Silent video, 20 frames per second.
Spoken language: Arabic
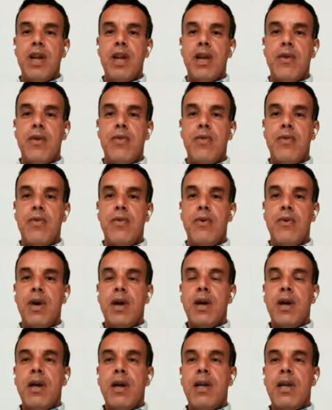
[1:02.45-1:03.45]

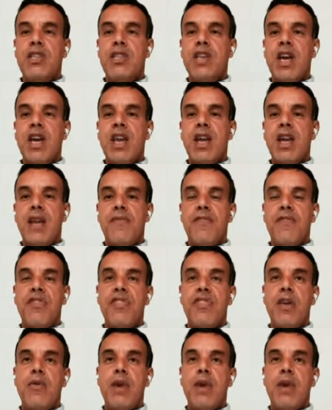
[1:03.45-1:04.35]
انه آه، شارك في